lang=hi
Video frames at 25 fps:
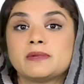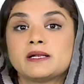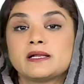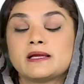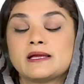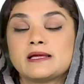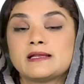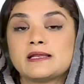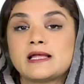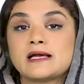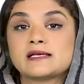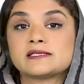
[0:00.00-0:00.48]

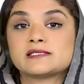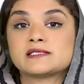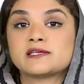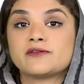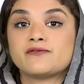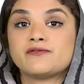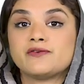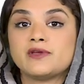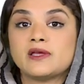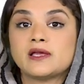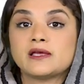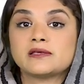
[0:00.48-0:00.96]
बल्कि ना
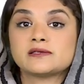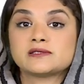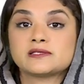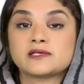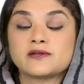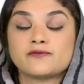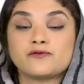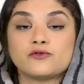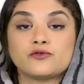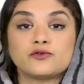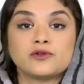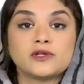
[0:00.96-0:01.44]
सिर्फ ये
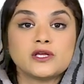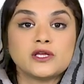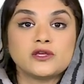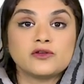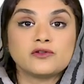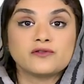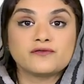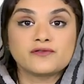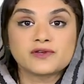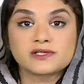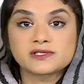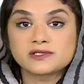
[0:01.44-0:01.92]
सिर्फ उनकी
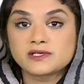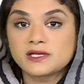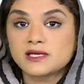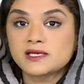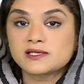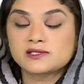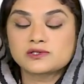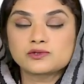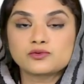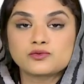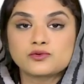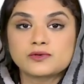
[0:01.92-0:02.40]
यूनिवर्सिटी
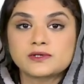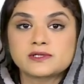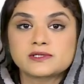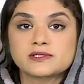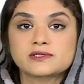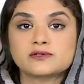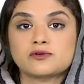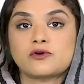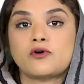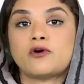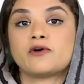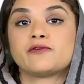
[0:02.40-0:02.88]
के
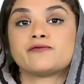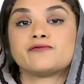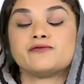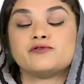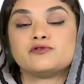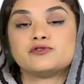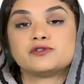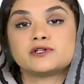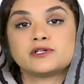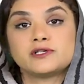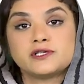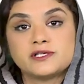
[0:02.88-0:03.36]
स्टूडेंट्स और
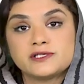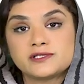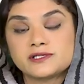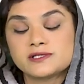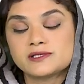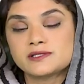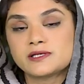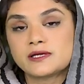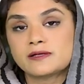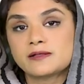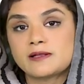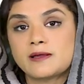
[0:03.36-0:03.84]
फ्यूचर
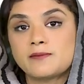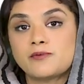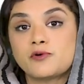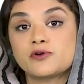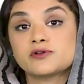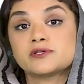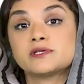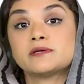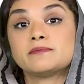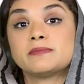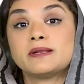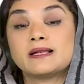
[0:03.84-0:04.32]
टीचर्स तक ना
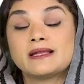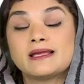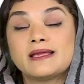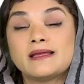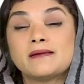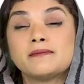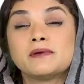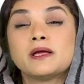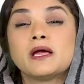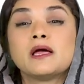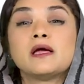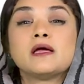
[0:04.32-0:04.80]
पहुँचें
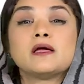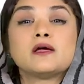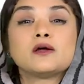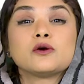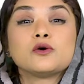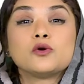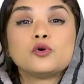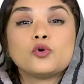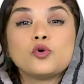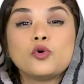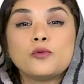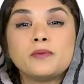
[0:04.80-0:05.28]
बल्कि
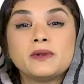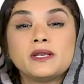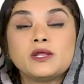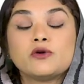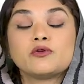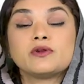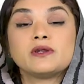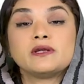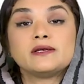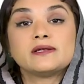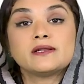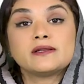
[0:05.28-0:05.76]
ग्लोबली
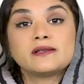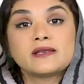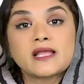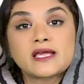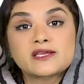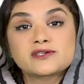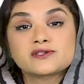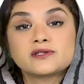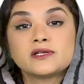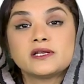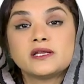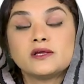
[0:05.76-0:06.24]
और
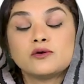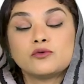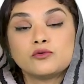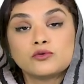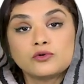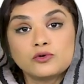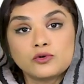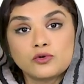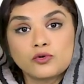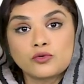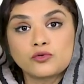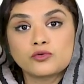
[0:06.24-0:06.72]
इंटरनेशनली
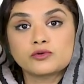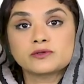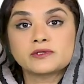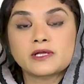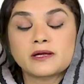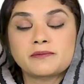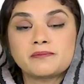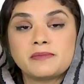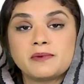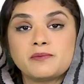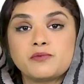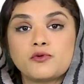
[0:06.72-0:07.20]
उन लोगों
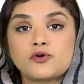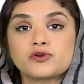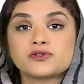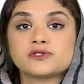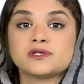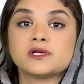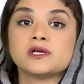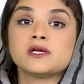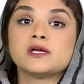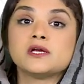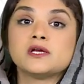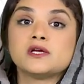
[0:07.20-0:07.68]
तक भी
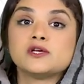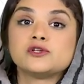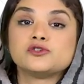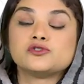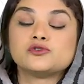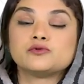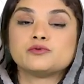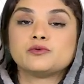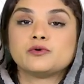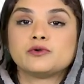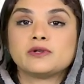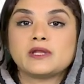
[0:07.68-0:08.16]
पहुँचें
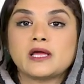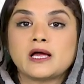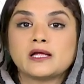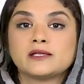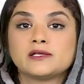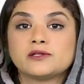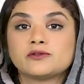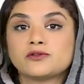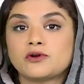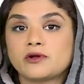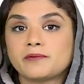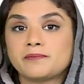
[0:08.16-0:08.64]
जो
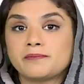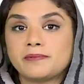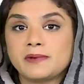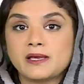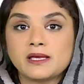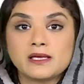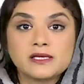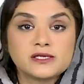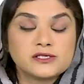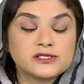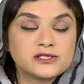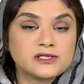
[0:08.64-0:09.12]
बुनियादी तौर
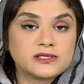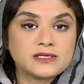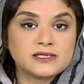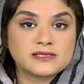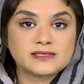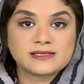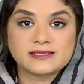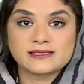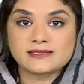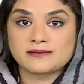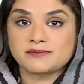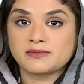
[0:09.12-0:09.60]
पर जिन्हें
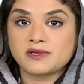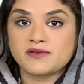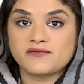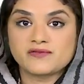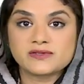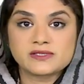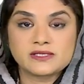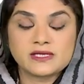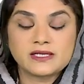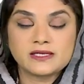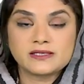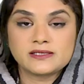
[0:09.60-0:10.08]
इस किस्म की
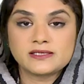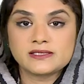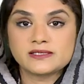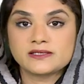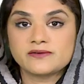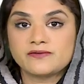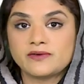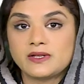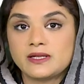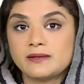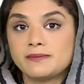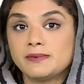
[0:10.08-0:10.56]
फैसिलिटीज़
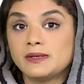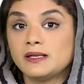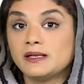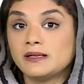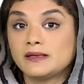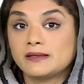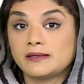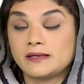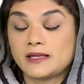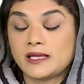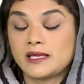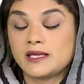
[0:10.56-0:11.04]
अवेलेबल
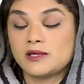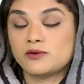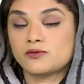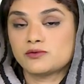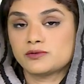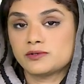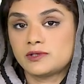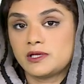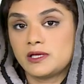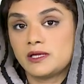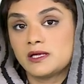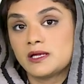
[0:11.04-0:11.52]
नहीं
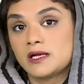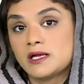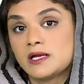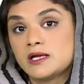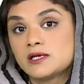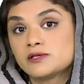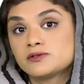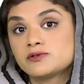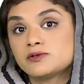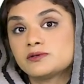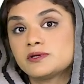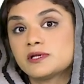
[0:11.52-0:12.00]
होती
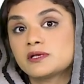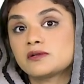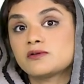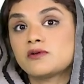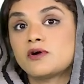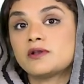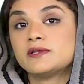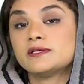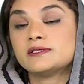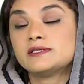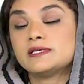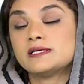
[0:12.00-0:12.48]
सो
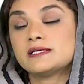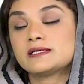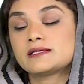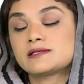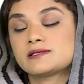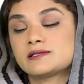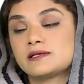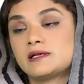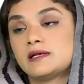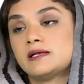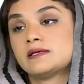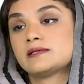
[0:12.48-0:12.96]
टेक्नोलॉजी
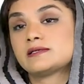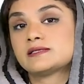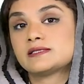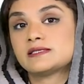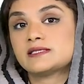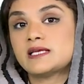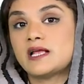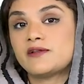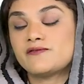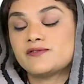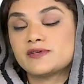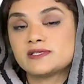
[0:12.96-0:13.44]
इट्स
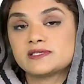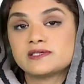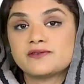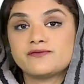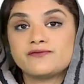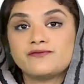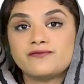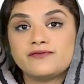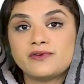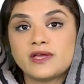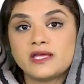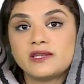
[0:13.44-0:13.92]
सेल्फ इज़ अ
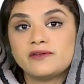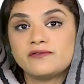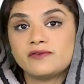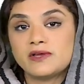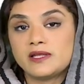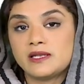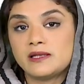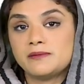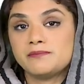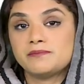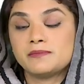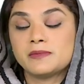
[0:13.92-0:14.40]
वेरी
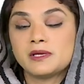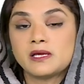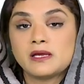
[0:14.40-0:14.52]
वेरी